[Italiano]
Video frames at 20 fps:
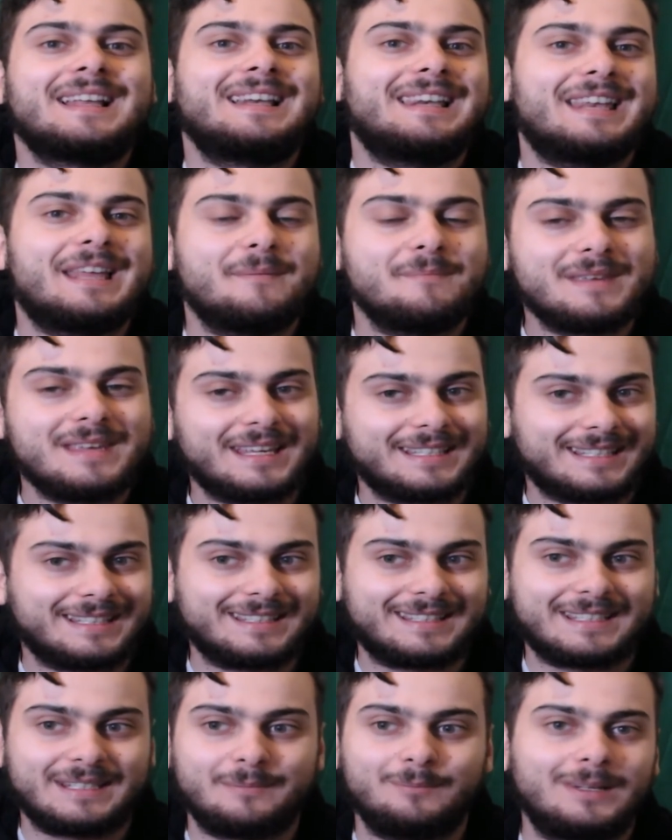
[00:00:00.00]
le mie
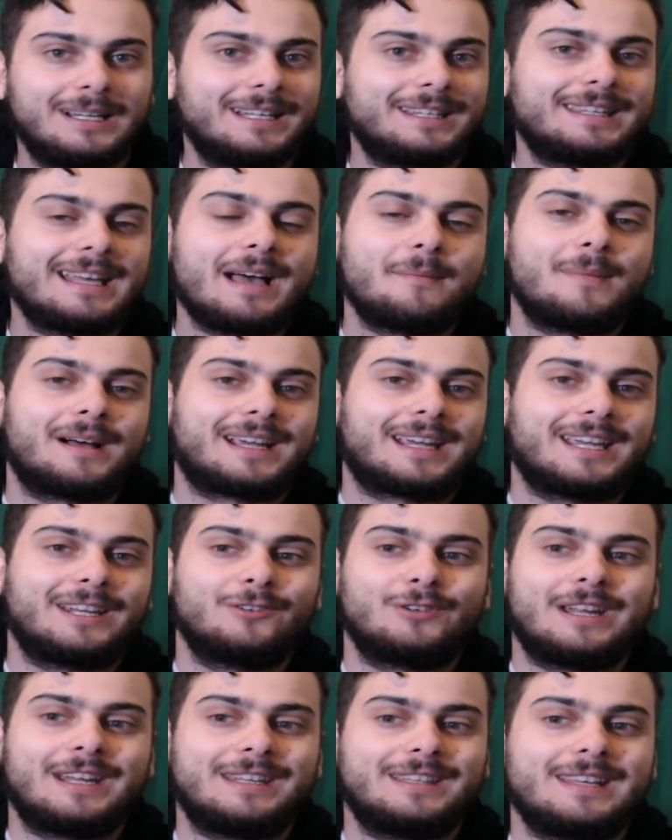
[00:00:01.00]
sensibilità ma che
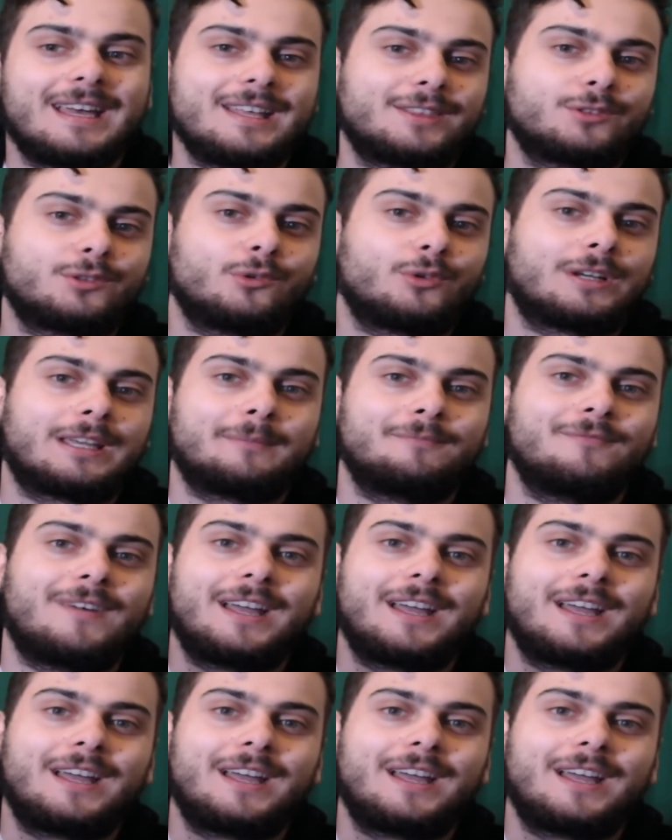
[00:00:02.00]
non è detto che